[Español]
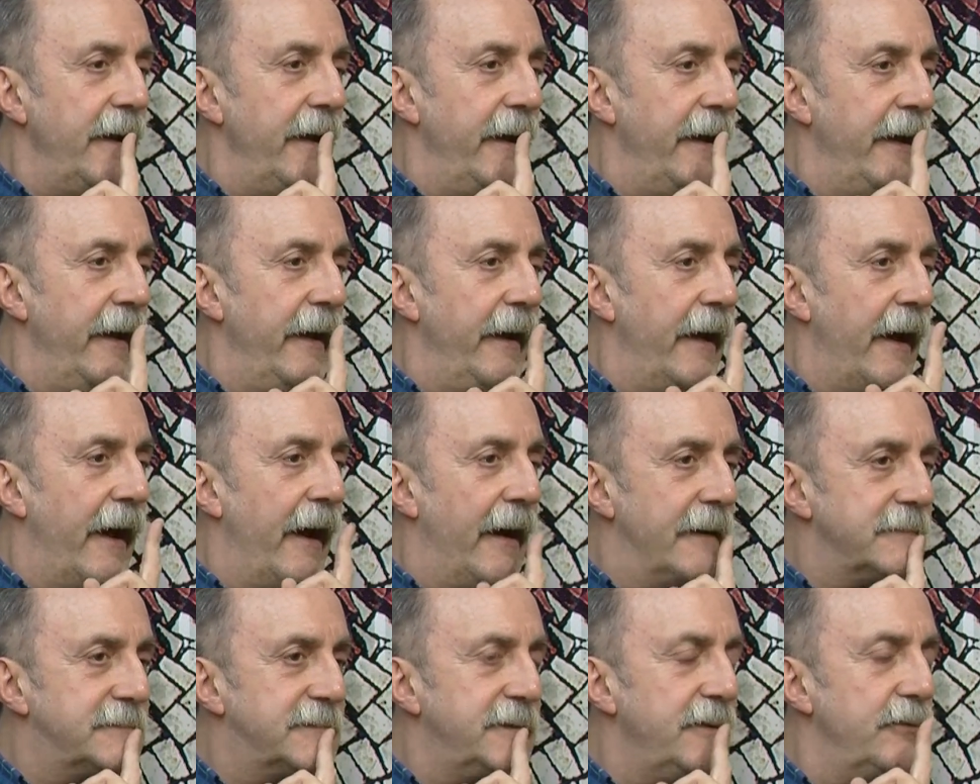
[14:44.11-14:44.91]
eh,
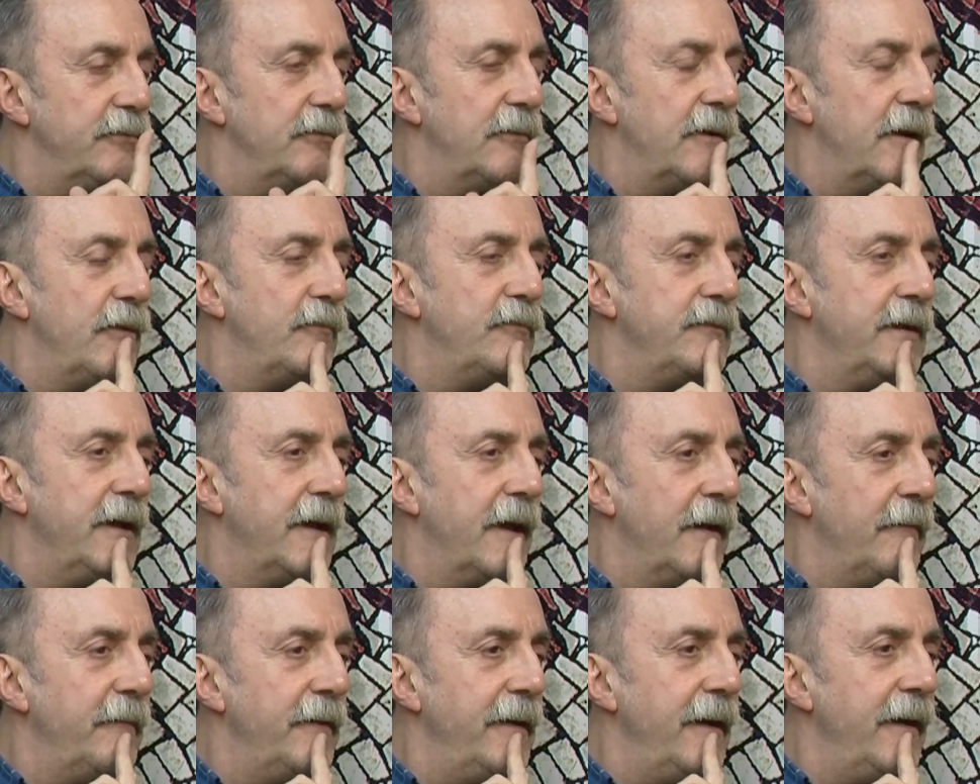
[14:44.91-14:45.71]
ha sido la
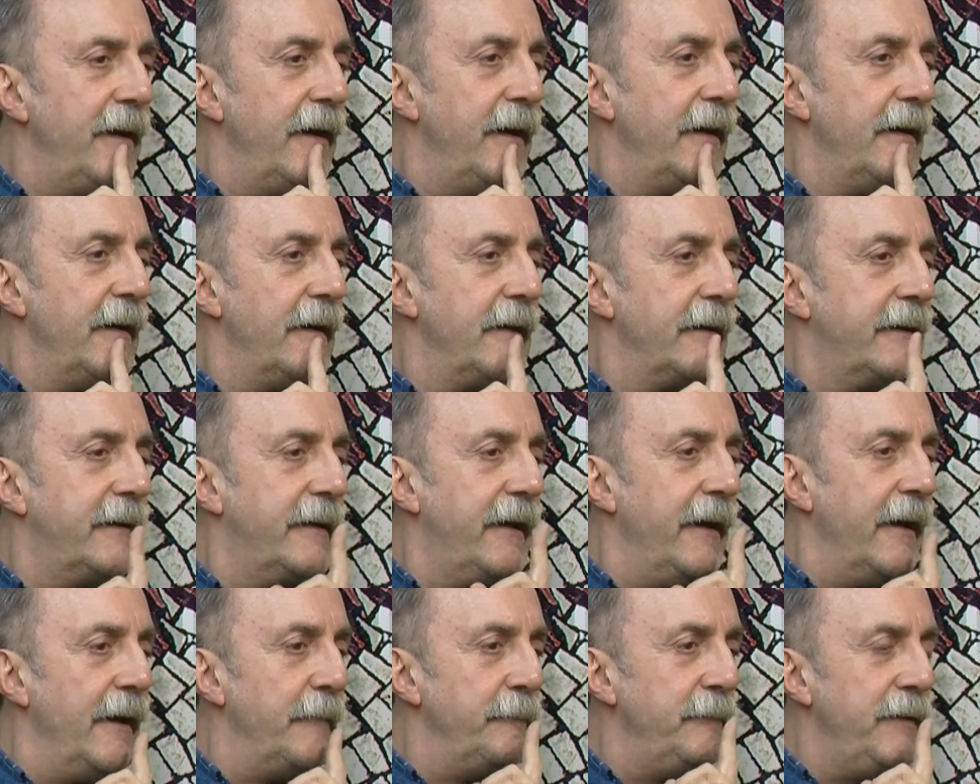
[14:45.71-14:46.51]
única vez
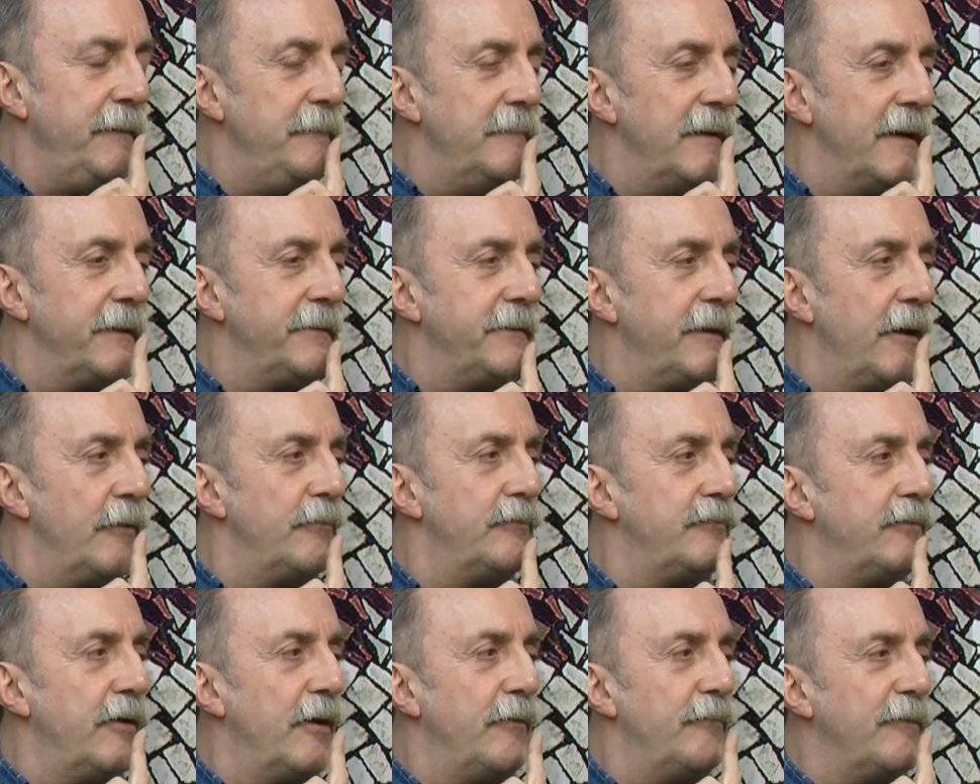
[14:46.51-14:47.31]
que a mí me han
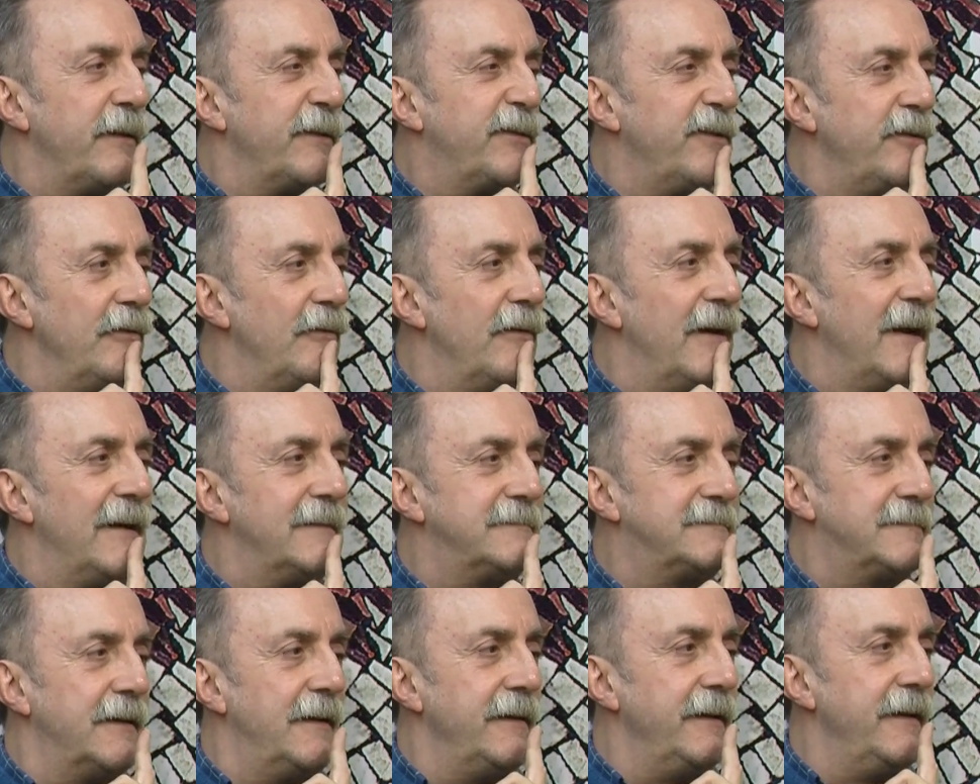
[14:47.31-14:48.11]
dado una ovación
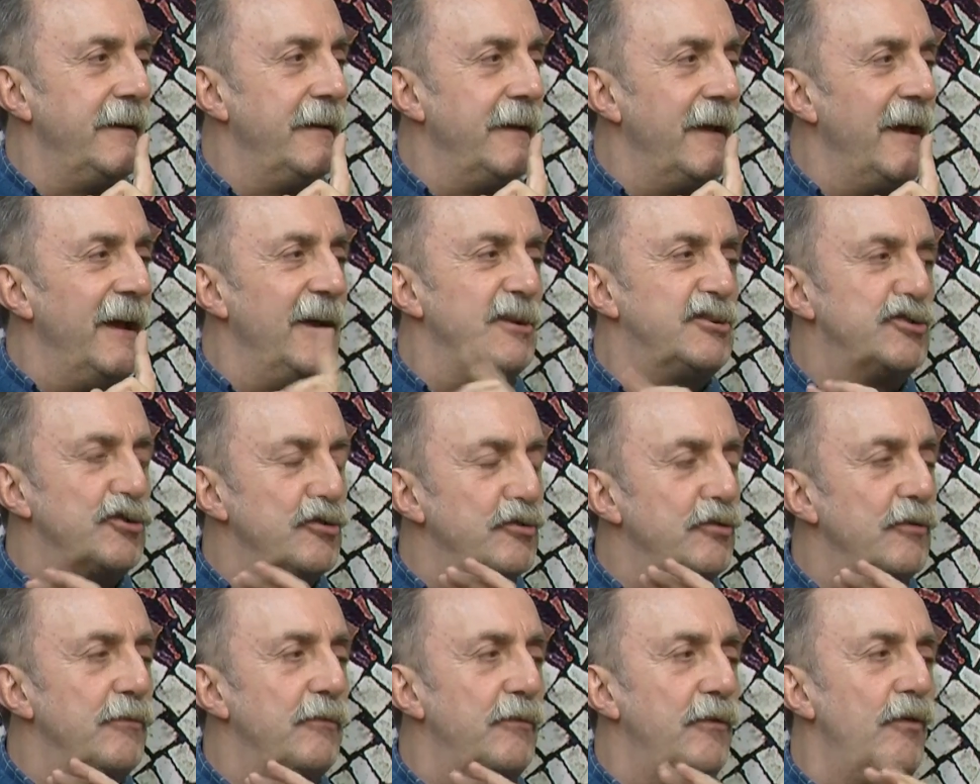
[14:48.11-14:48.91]
al salir.
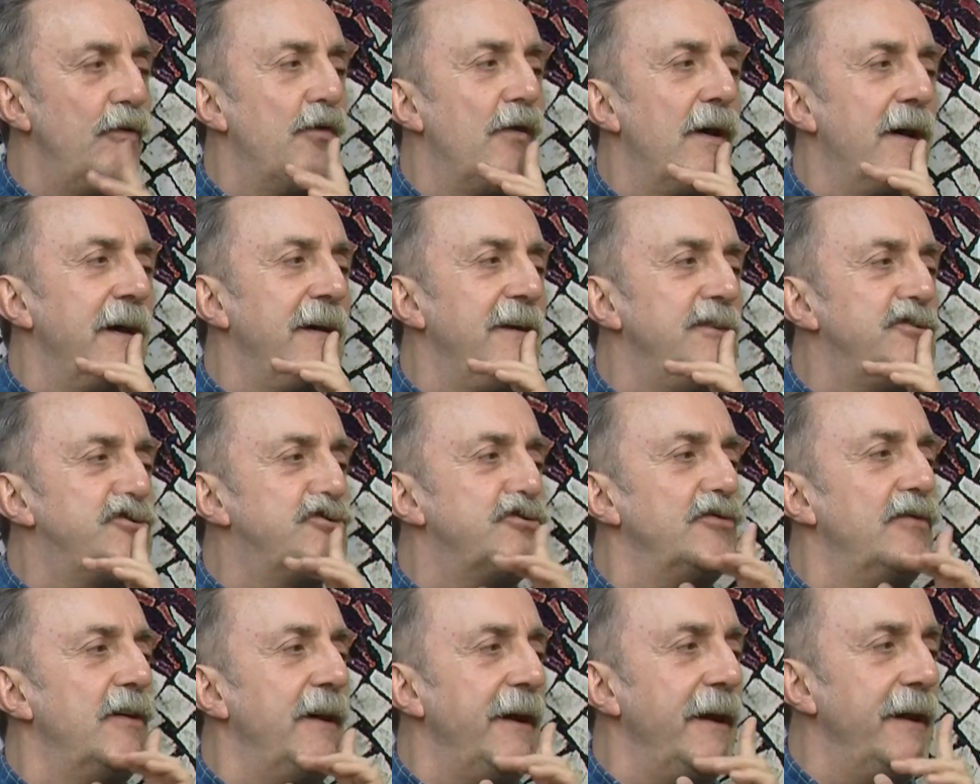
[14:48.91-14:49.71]
Eso no lo han
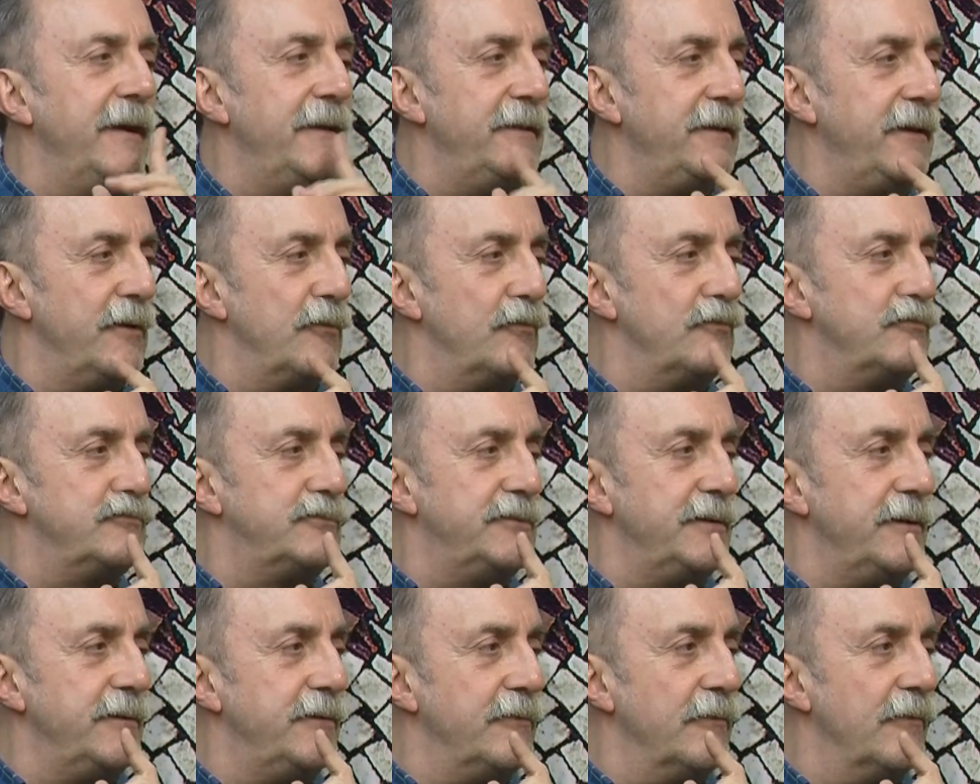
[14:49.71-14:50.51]
hecho en ningún
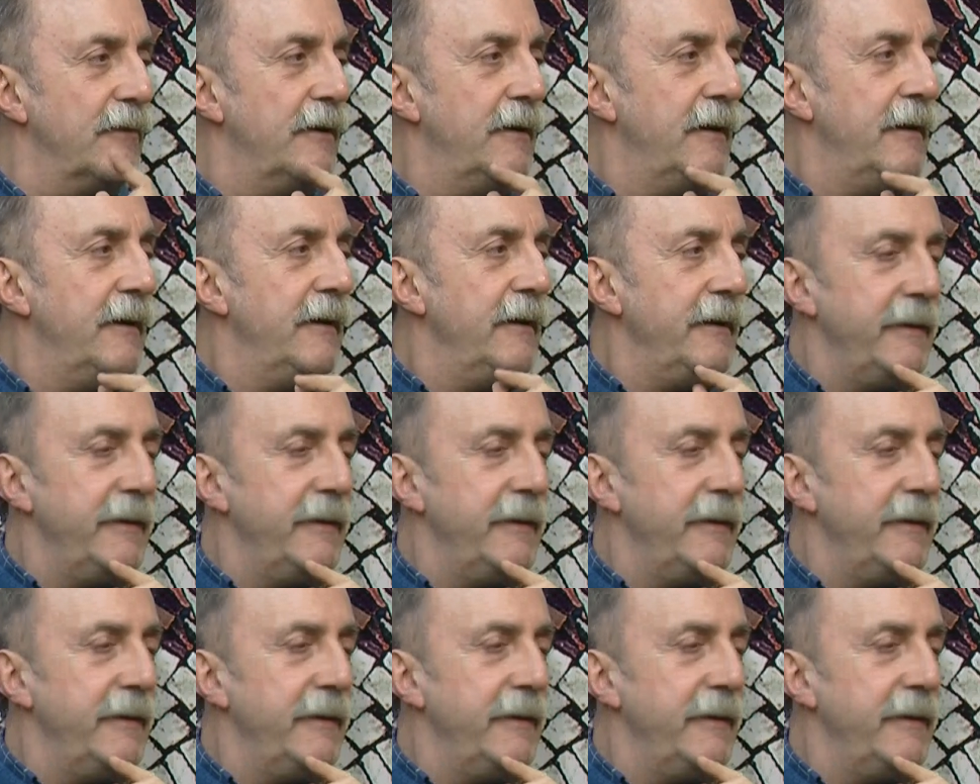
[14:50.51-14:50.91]
sitio.